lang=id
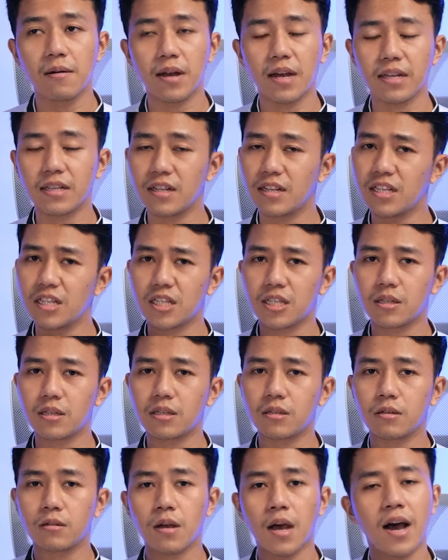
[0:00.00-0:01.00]
At
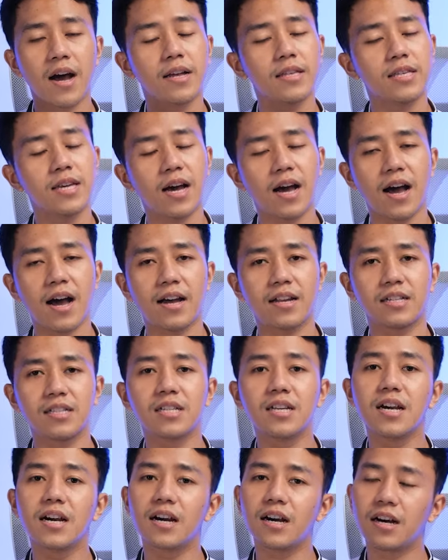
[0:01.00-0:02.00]
least hanya
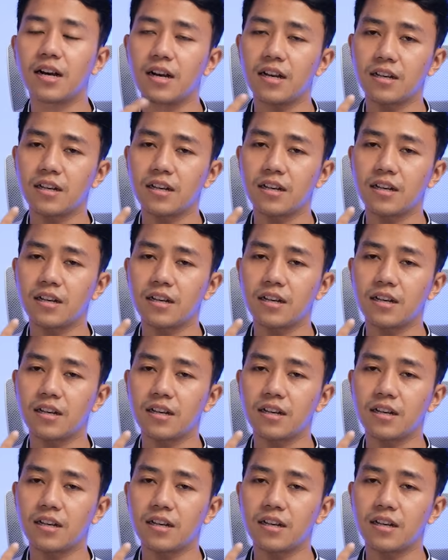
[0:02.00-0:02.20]
ada